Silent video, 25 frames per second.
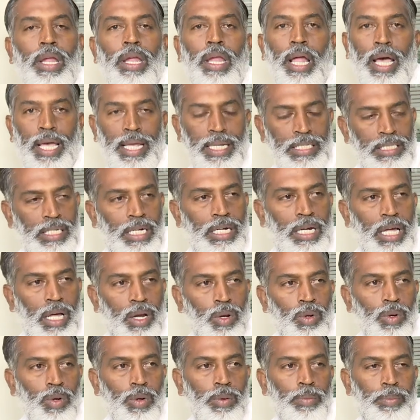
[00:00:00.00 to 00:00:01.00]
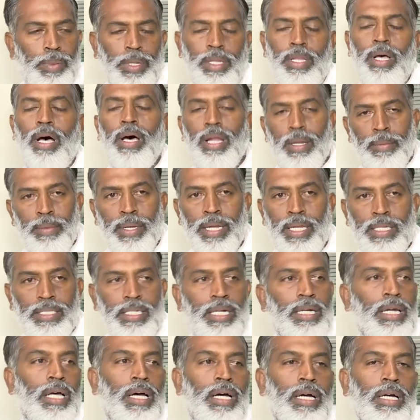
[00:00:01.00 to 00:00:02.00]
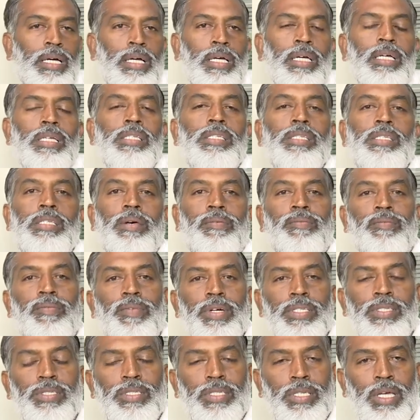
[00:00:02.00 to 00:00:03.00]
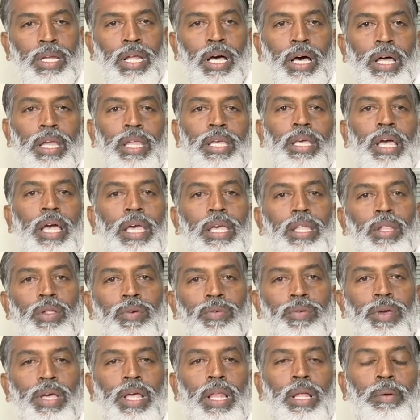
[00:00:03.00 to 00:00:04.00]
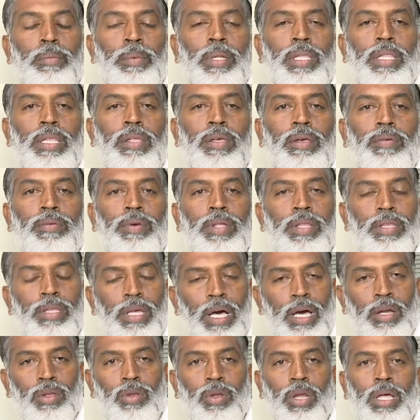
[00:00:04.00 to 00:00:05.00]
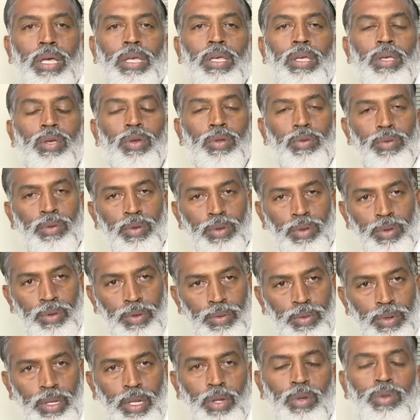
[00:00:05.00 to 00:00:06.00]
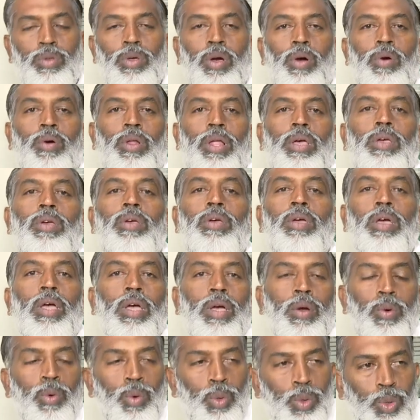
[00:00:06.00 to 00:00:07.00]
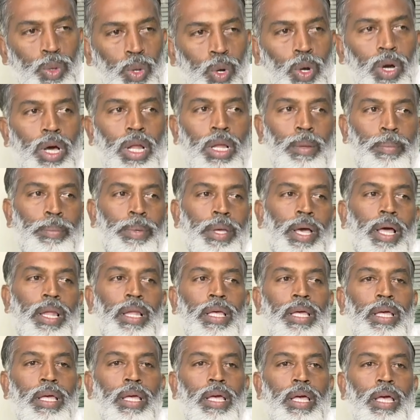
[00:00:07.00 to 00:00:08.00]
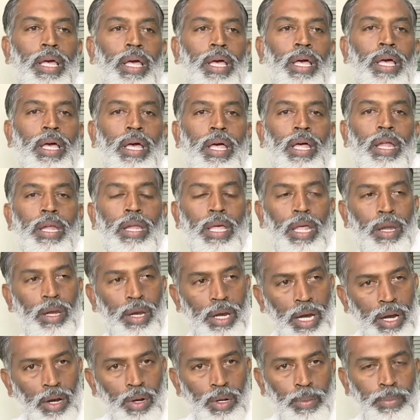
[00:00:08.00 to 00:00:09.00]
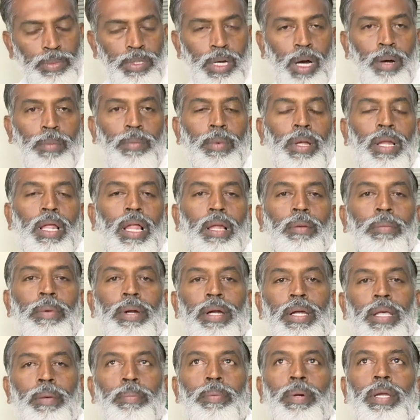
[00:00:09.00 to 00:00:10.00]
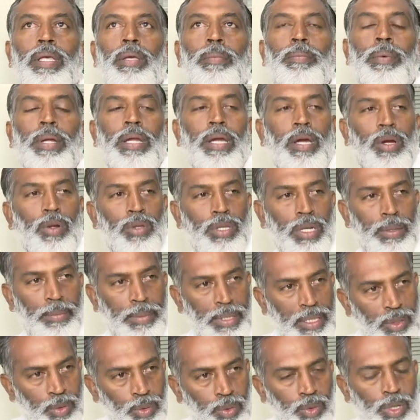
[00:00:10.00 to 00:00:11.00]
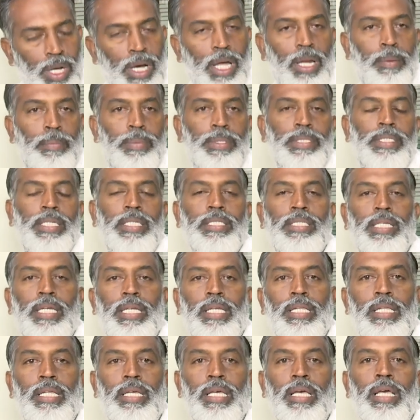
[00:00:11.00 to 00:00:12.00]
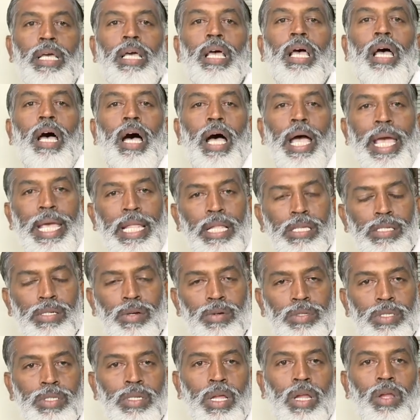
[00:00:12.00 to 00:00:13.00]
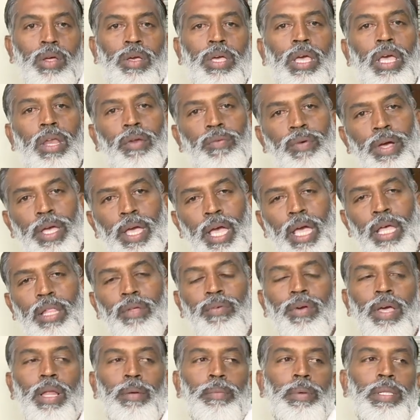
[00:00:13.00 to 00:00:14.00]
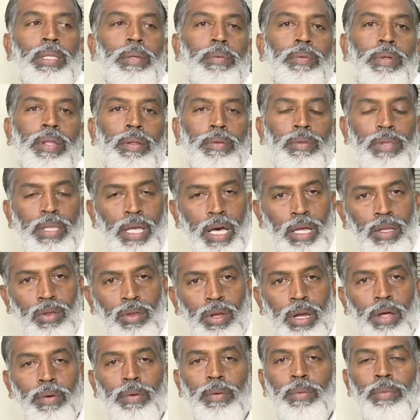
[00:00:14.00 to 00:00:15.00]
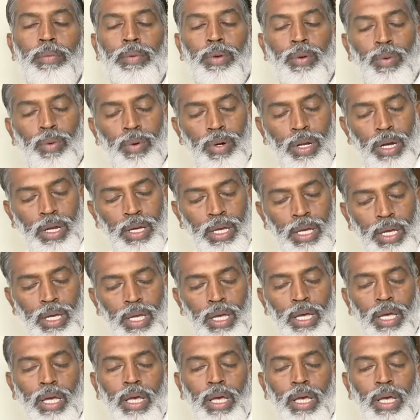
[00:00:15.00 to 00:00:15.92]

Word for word: నా ఎజెండాలో ప్రధానమైన ఎజెండా సంవత్సరానికి ఐదు వేల మంది విద్యార్థులకి నిరుద్యోగులకి ఉద్యోగాలు ఇప్పించాలి నేను రెండు జాబ్ మేళాలు పెట్టి ఇప్పటికీ పన్నెండు వందల మందికి ఉద్యోగాలు ఇప్పించడం జరిగింది ఐదు సంవత్సరాలు ఇరవై ఐదు వేల మంది విద్యార్థుల యువకులకి